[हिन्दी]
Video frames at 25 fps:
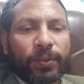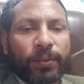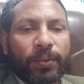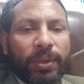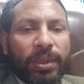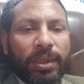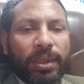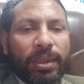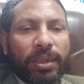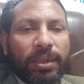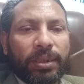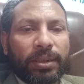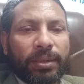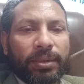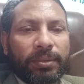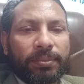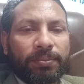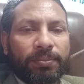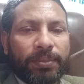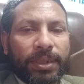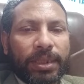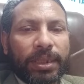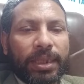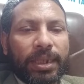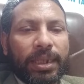कोई
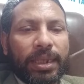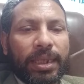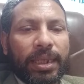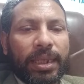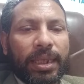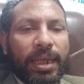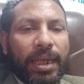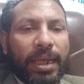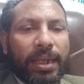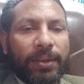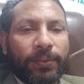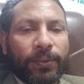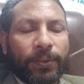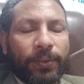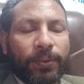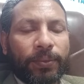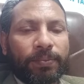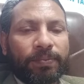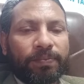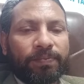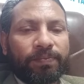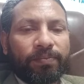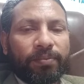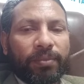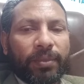पता नहीं क्या है वो
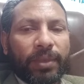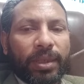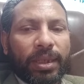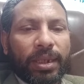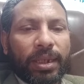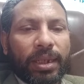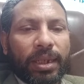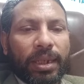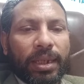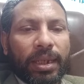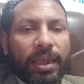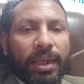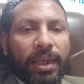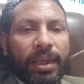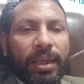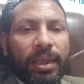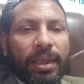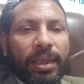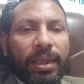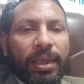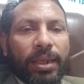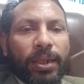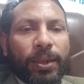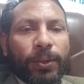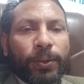ठीक है
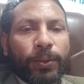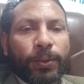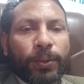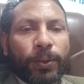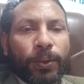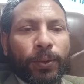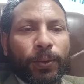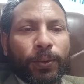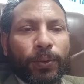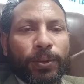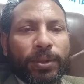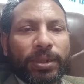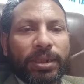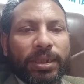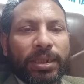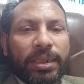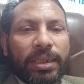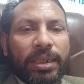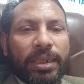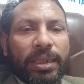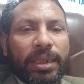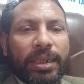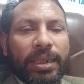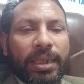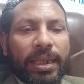तो
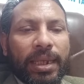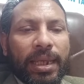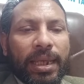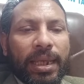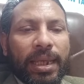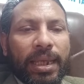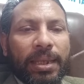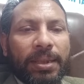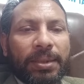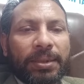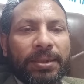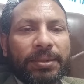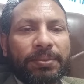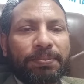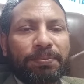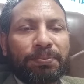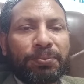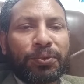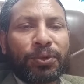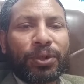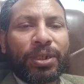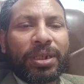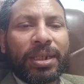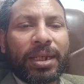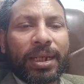उसकी ये
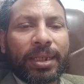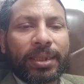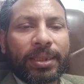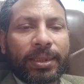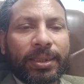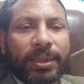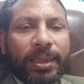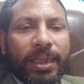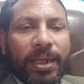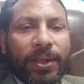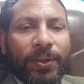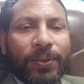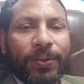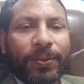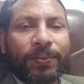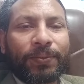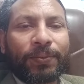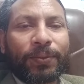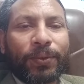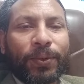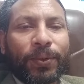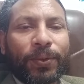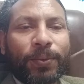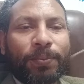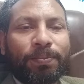बुरी आदत है और
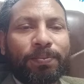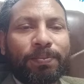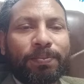वो